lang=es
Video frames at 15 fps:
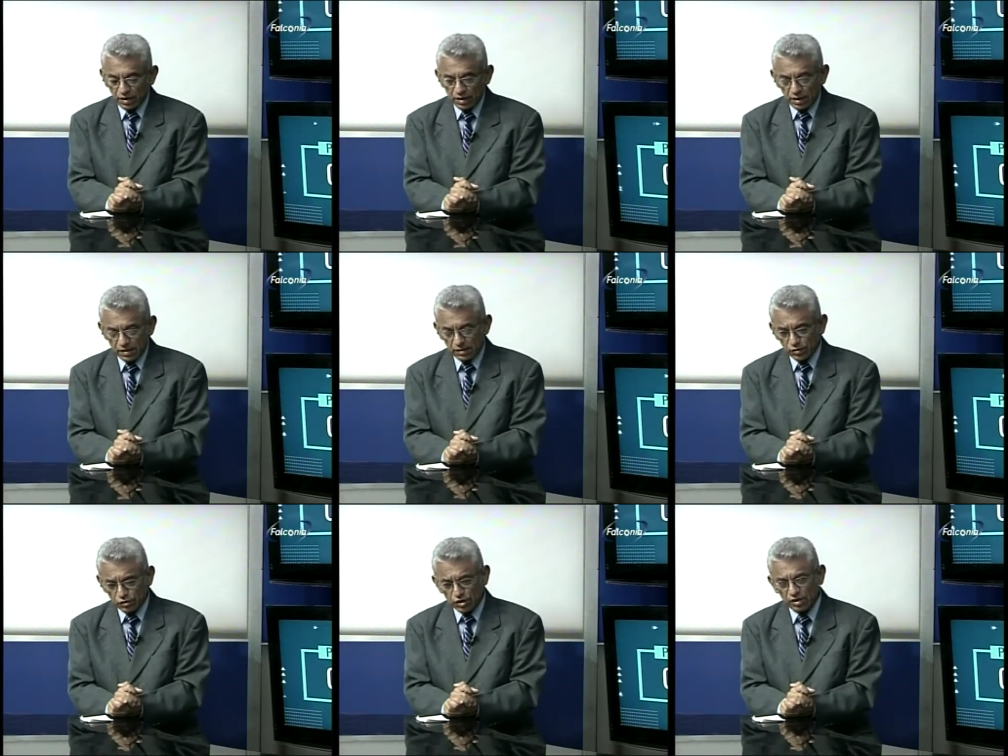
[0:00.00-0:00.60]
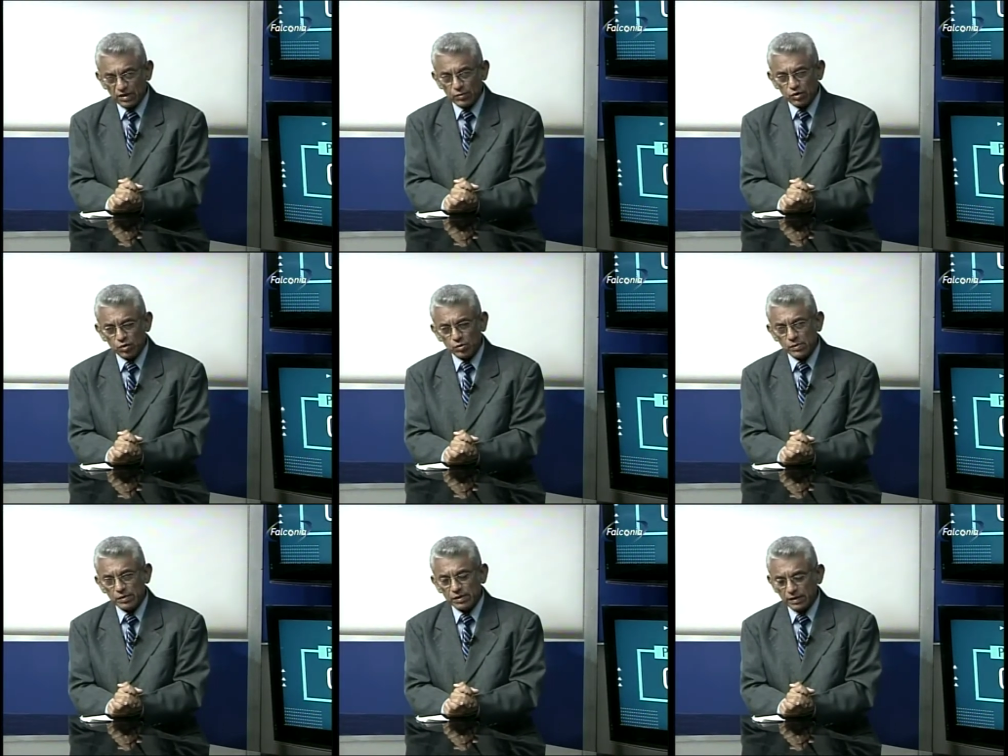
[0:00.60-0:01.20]
Esta noche tenemos
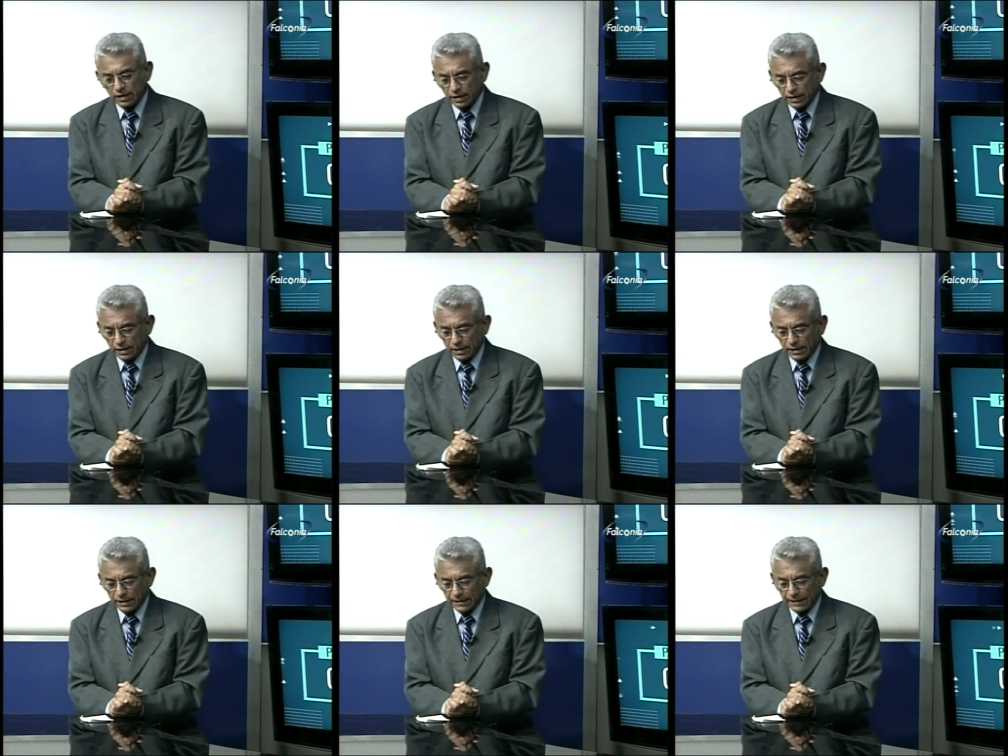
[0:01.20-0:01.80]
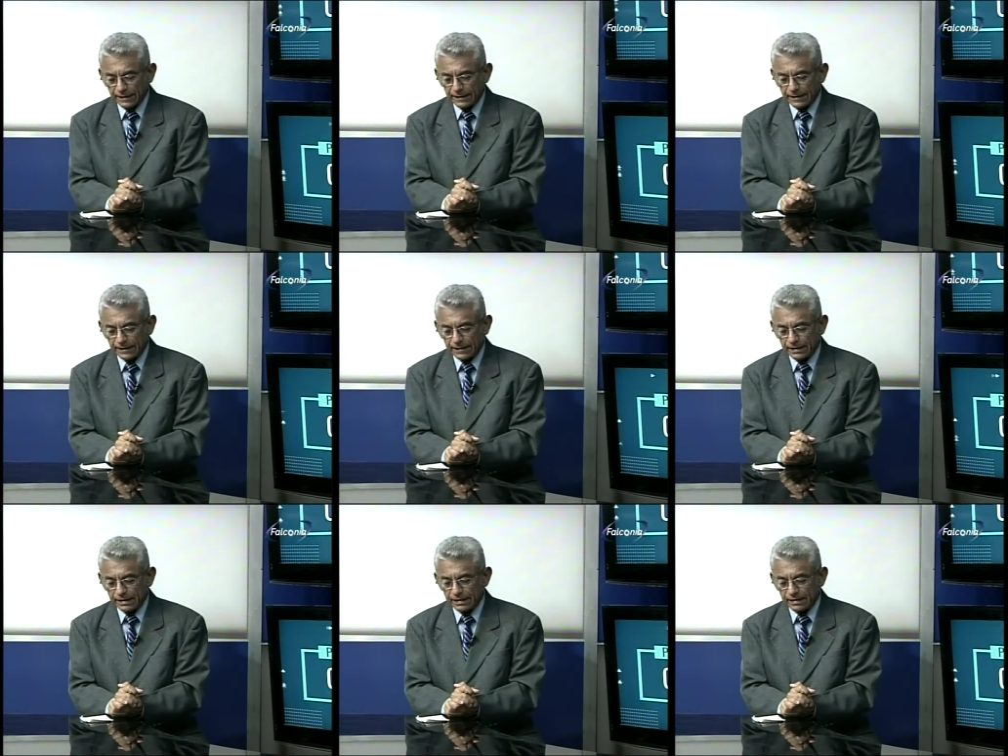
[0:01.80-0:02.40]
como invitada
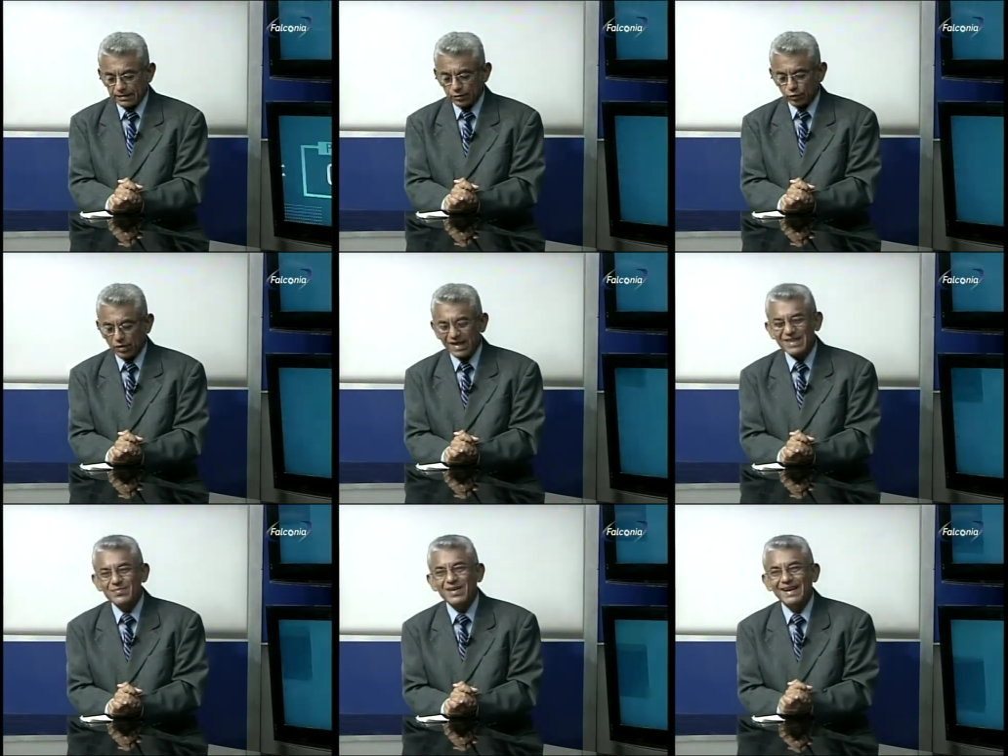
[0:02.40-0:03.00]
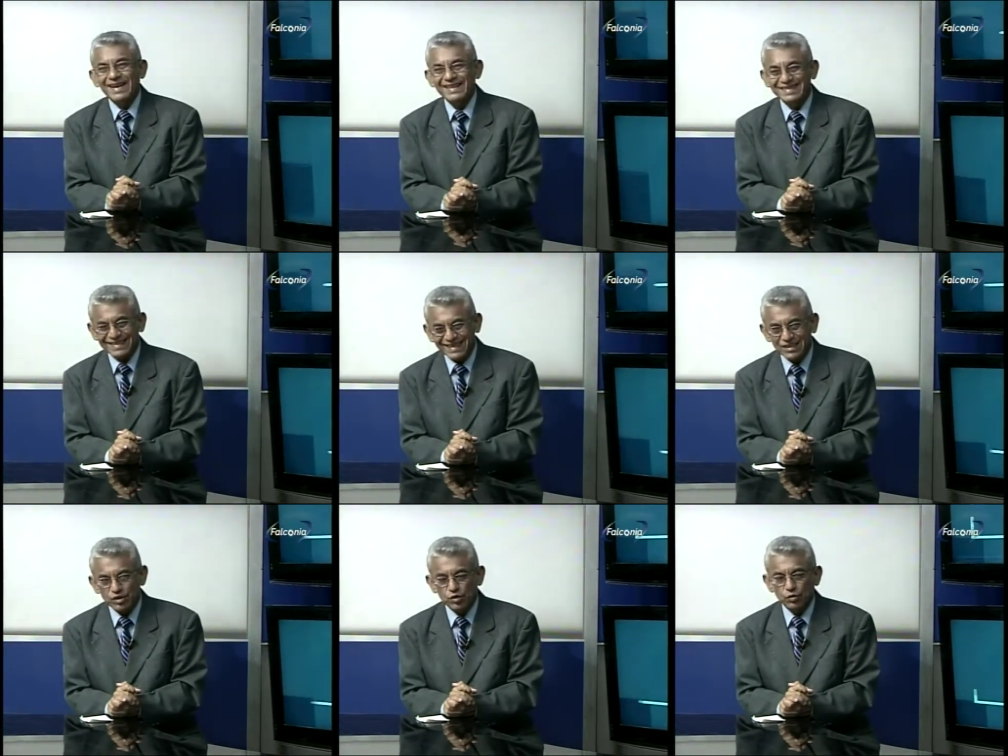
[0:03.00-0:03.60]
a Roraima
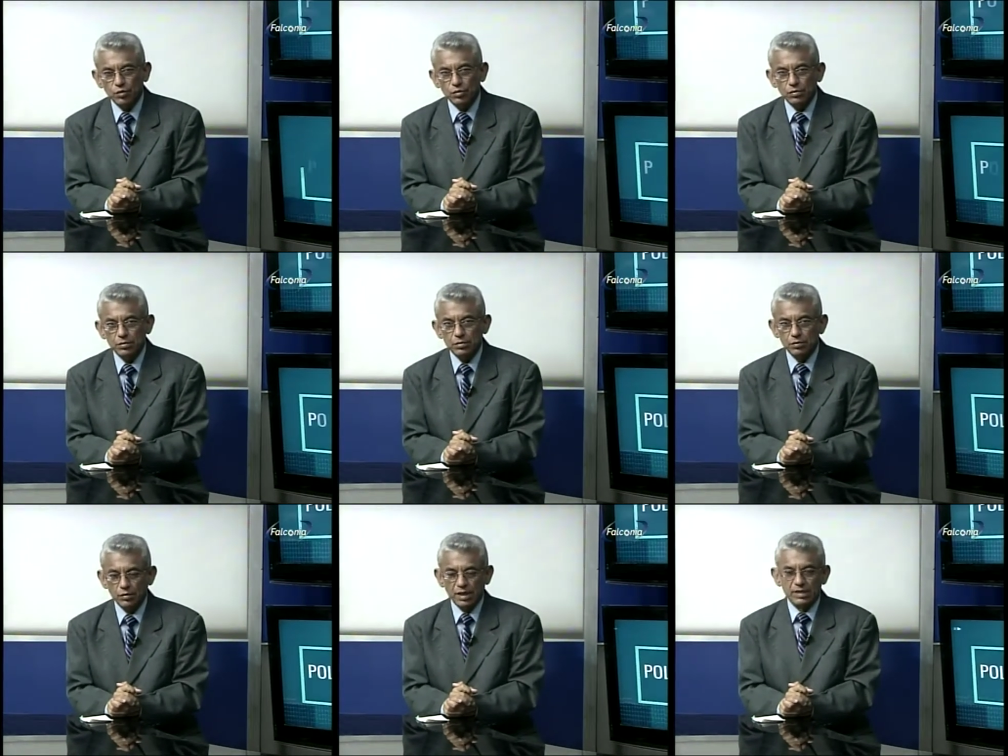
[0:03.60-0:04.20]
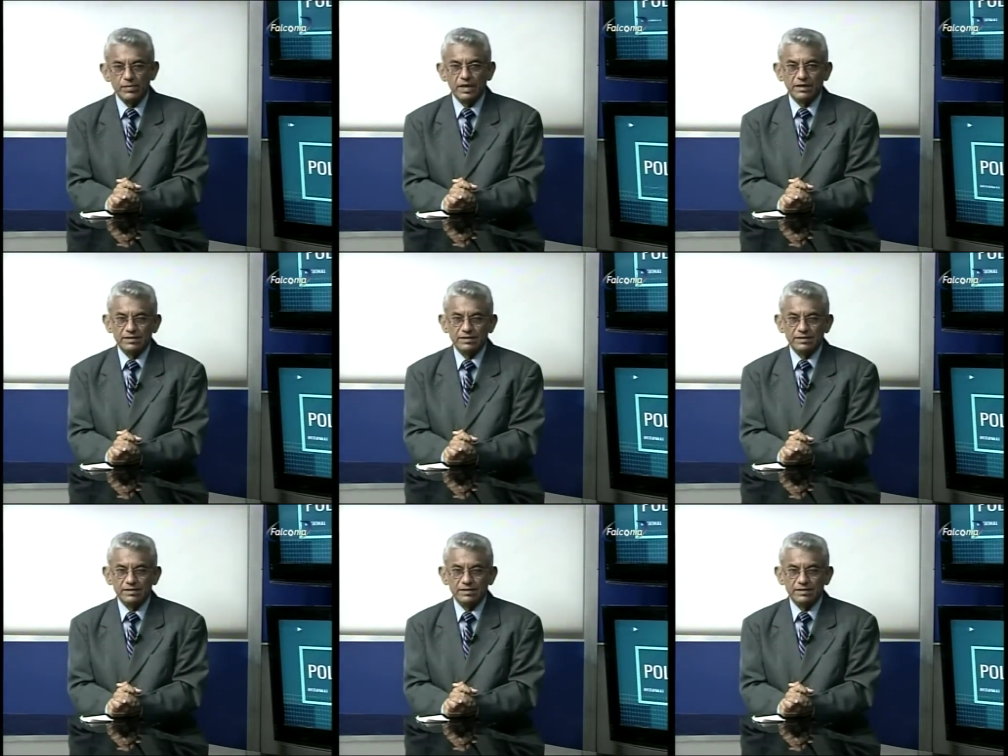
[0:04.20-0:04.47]
Atacho. Roraima